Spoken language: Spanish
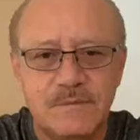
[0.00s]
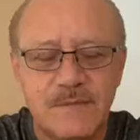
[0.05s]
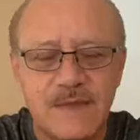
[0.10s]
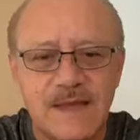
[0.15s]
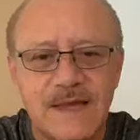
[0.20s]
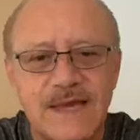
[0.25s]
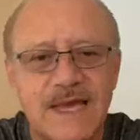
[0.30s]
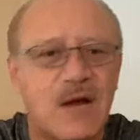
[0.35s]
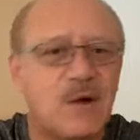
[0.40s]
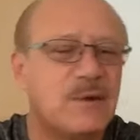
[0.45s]

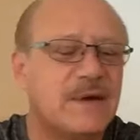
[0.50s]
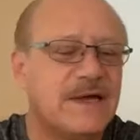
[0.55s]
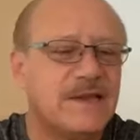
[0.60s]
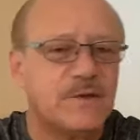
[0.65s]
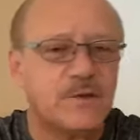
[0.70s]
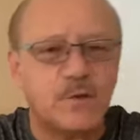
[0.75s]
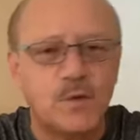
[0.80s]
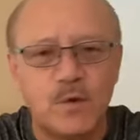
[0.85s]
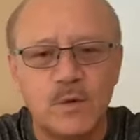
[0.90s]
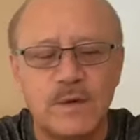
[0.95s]
que aunque
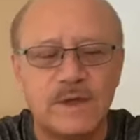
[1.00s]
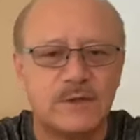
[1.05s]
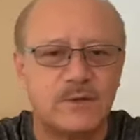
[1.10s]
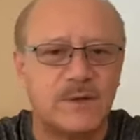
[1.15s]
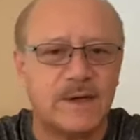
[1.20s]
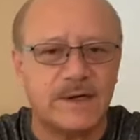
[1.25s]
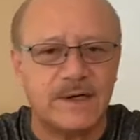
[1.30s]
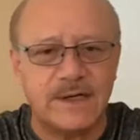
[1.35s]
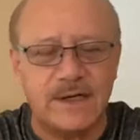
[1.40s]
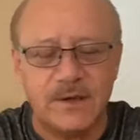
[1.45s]
todo a su
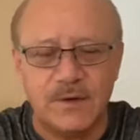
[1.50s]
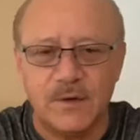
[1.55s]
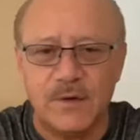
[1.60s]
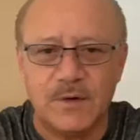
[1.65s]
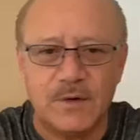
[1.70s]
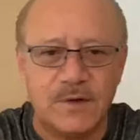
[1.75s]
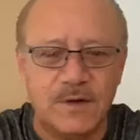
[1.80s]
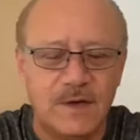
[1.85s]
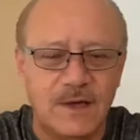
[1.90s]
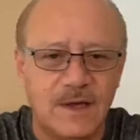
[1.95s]

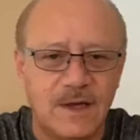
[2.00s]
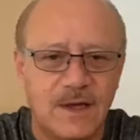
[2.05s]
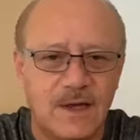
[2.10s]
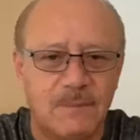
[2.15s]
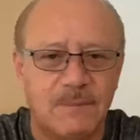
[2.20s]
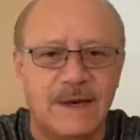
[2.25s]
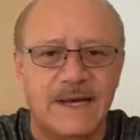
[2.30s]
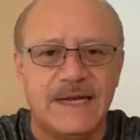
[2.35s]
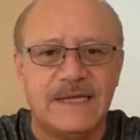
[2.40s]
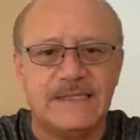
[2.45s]
alrededor
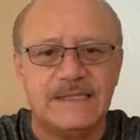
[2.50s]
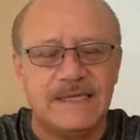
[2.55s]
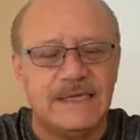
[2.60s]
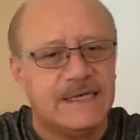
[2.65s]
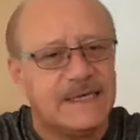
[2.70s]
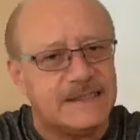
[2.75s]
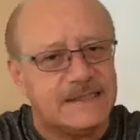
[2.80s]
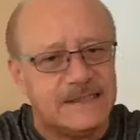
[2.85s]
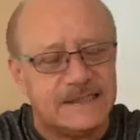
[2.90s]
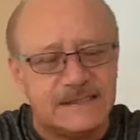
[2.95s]
parece
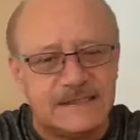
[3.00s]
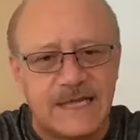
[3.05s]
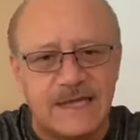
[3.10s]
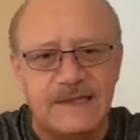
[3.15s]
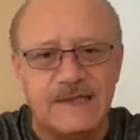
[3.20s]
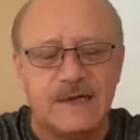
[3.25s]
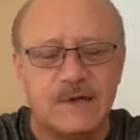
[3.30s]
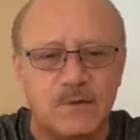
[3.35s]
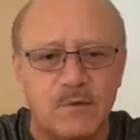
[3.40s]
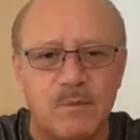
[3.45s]
que se está
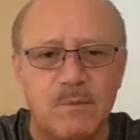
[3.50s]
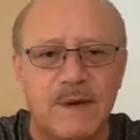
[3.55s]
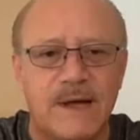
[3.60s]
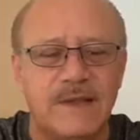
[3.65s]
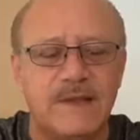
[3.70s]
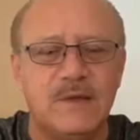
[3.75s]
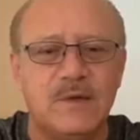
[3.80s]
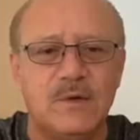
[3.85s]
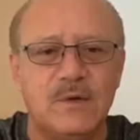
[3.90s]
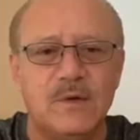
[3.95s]

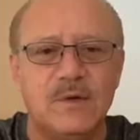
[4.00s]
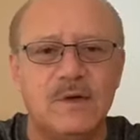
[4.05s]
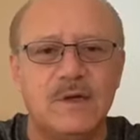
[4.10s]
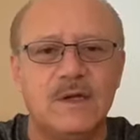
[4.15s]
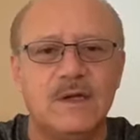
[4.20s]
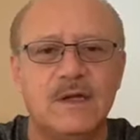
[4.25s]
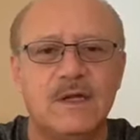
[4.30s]
derrumbando,